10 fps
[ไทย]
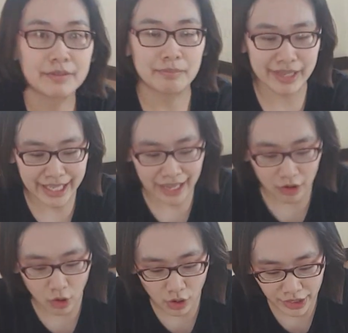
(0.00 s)
มาแกะ
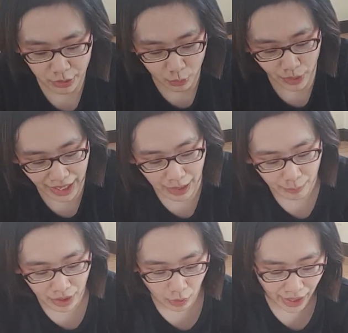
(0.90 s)
กล่องดูนะคะ
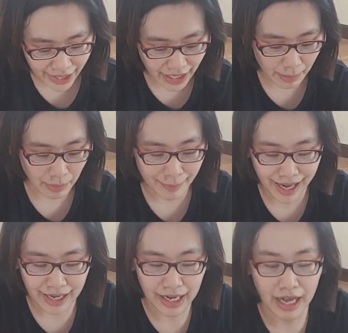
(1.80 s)
ว่าเขาให้อะไรมาบ้า
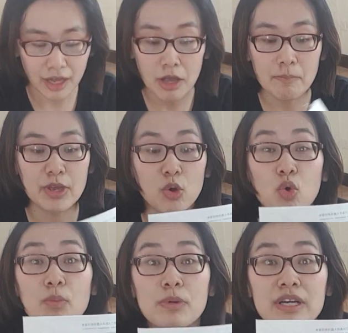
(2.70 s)
งนะคะ มี
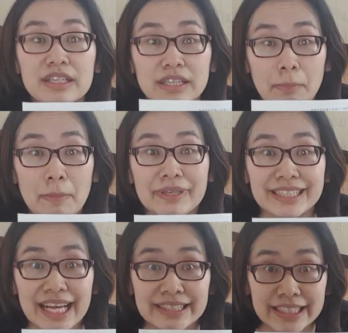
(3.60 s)
คู่มือแต่เป็นภา
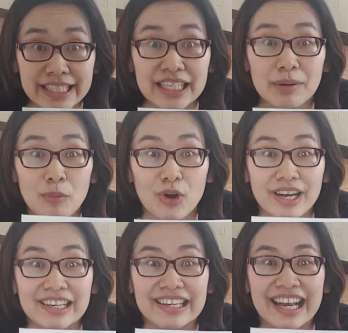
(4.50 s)
ษาจีนทั้งหมด
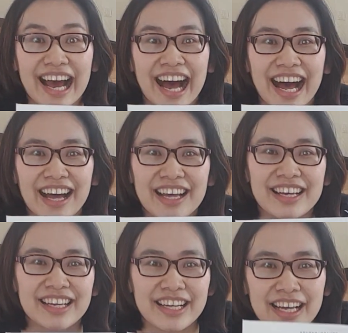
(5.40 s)
เลยนะคะ
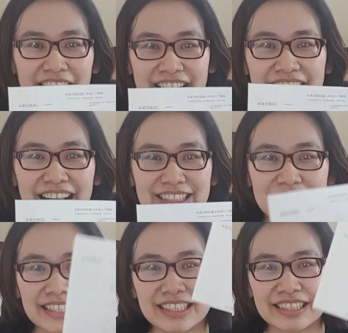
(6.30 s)
อันนี้
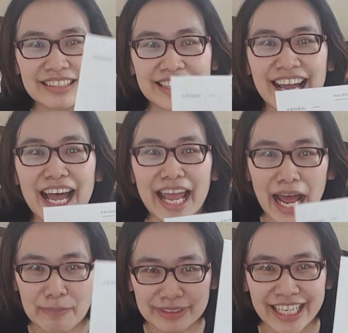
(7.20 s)
ถ้าใคร
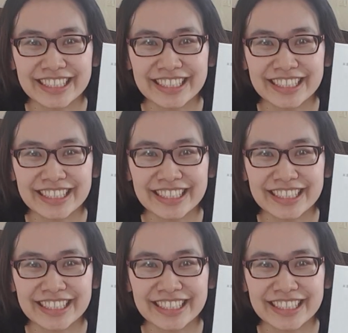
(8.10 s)
อ่านภาษา